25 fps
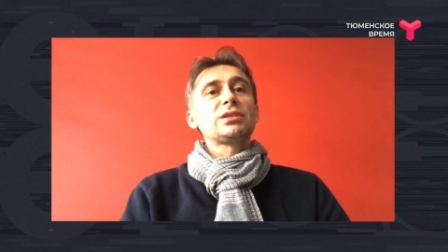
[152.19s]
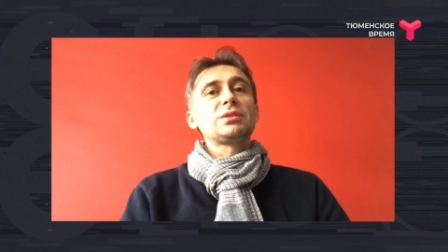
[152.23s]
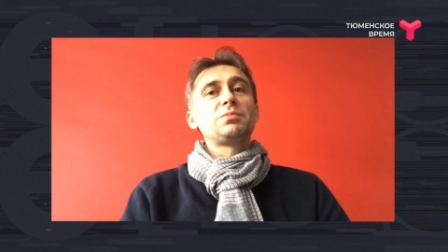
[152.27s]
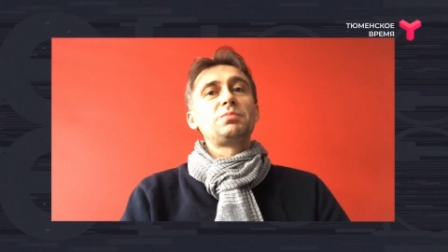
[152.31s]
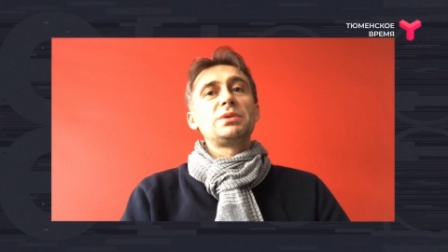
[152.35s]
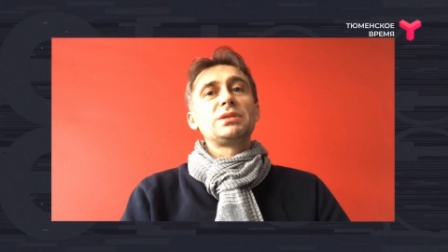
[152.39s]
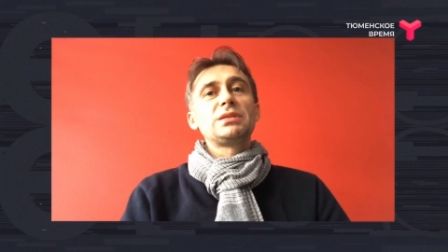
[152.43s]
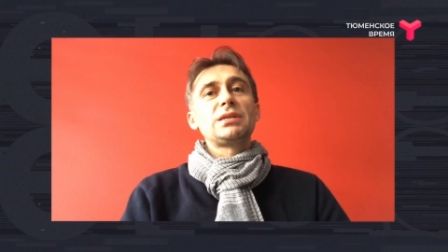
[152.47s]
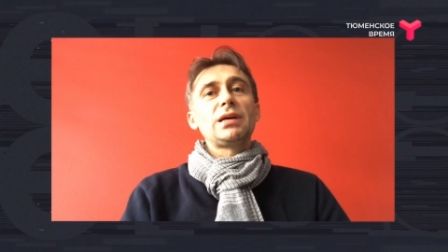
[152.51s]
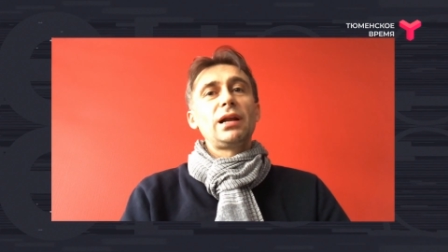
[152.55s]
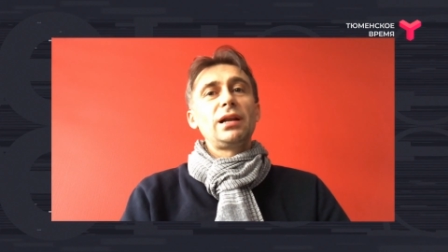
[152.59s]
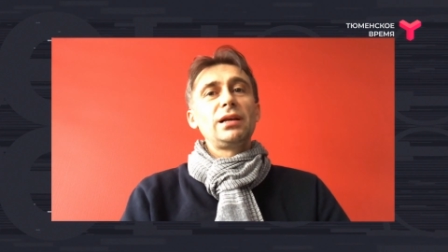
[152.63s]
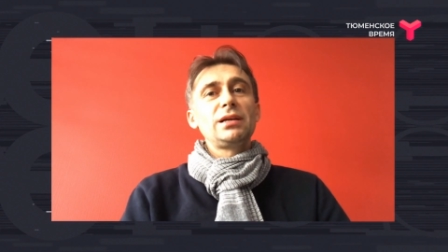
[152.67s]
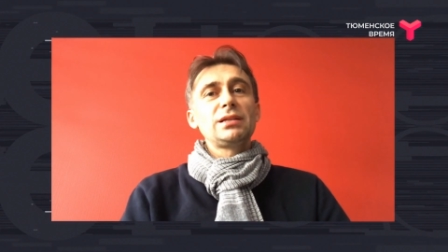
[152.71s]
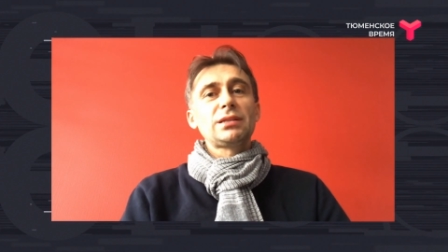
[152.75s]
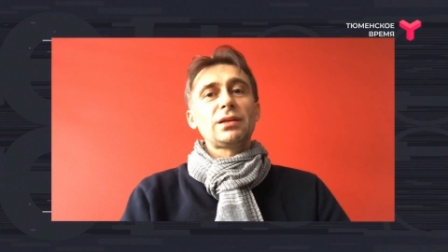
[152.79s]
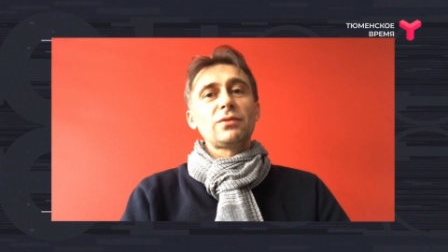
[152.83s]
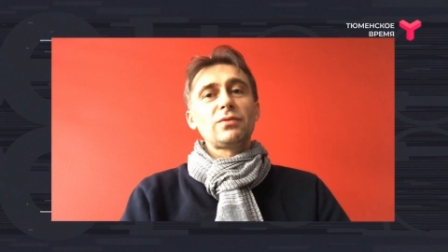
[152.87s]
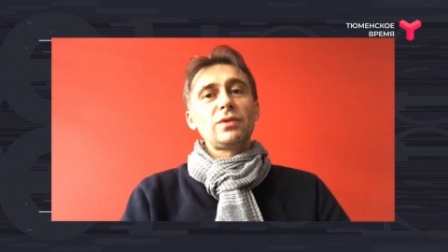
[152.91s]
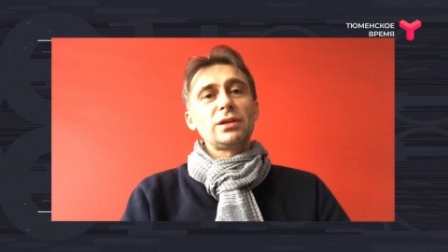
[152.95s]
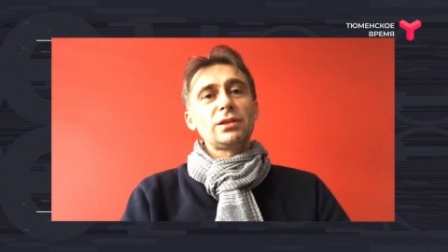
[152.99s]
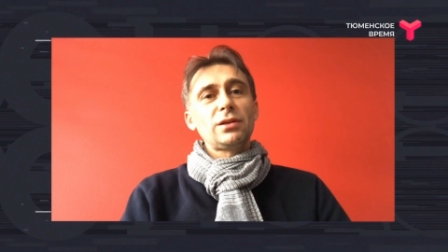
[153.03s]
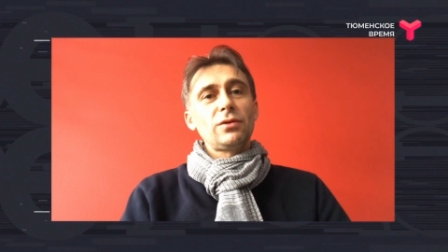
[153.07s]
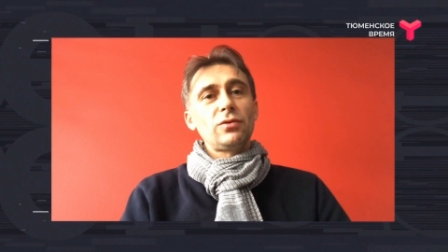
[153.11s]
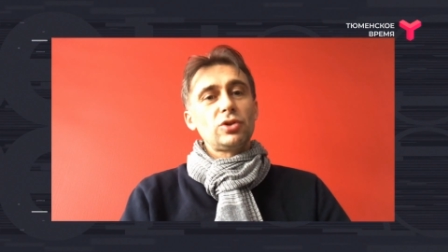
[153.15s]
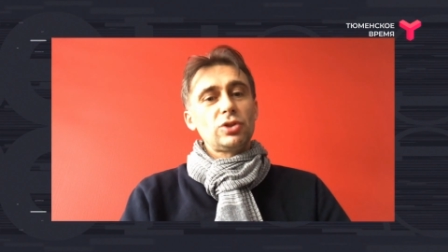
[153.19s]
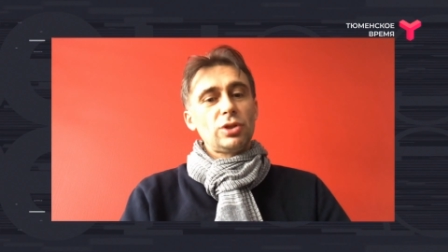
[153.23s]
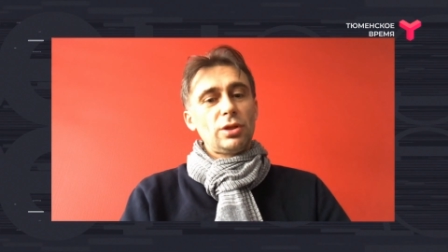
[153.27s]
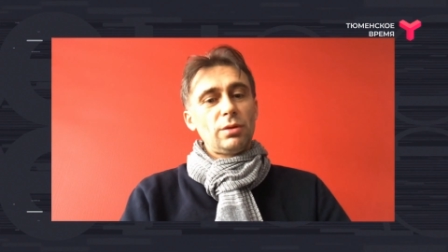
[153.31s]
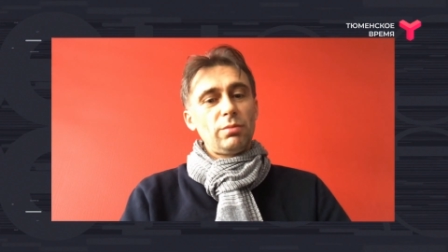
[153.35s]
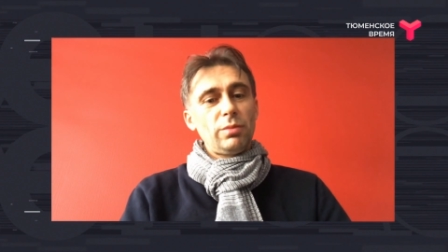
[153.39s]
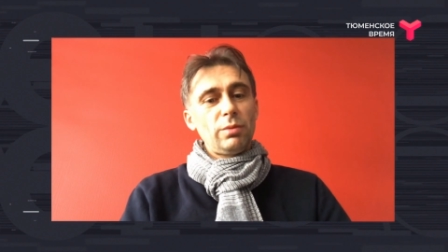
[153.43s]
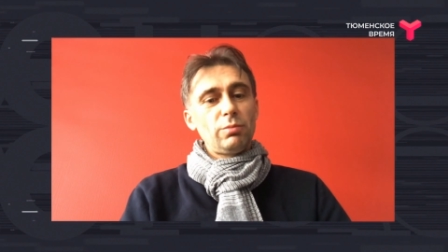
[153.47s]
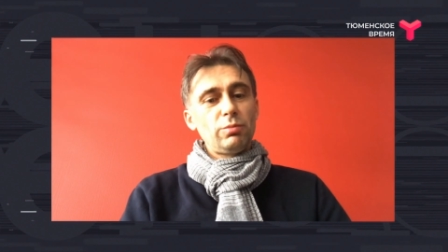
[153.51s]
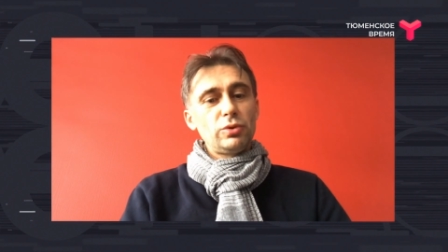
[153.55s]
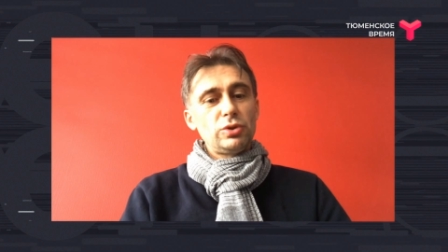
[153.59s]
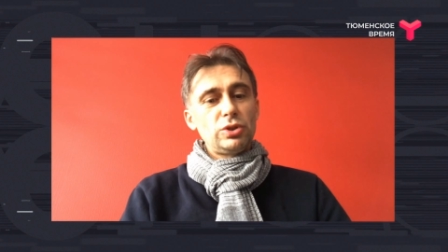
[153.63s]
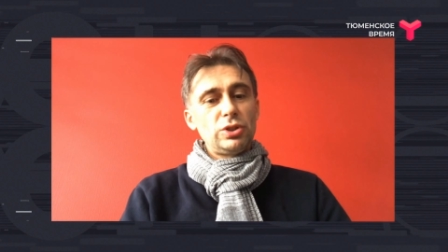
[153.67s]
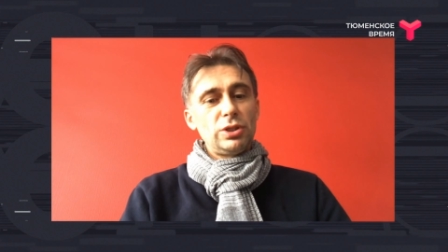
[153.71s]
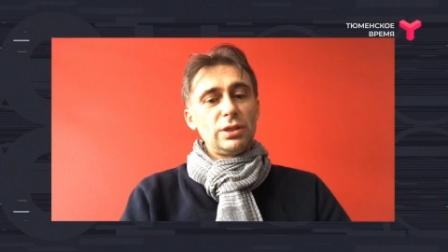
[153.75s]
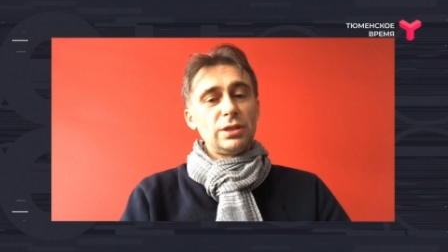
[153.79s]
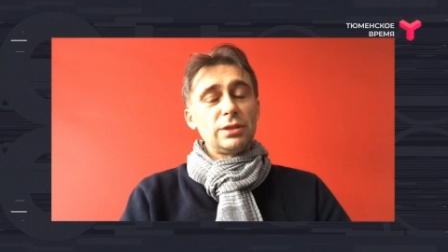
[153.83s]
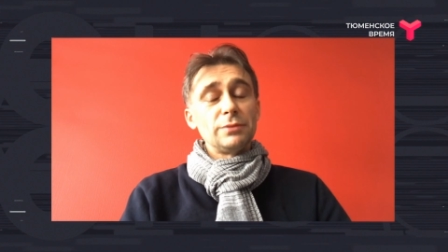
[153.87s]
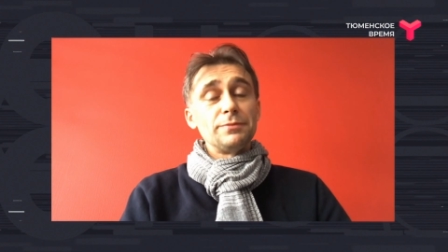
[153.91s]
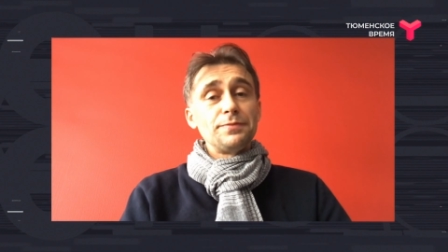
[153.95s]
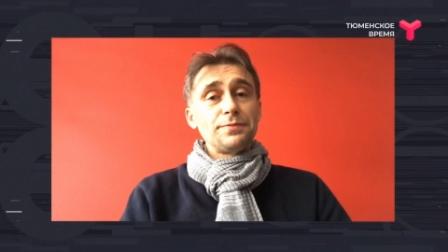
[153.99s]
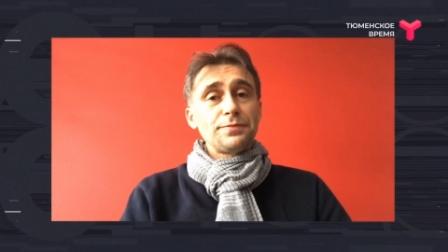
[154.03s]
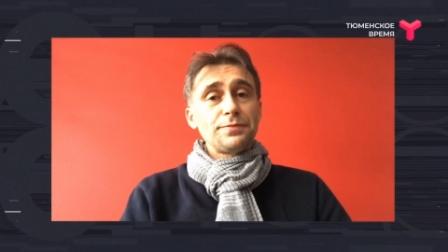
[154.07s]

специалистов для того, чтобы обучить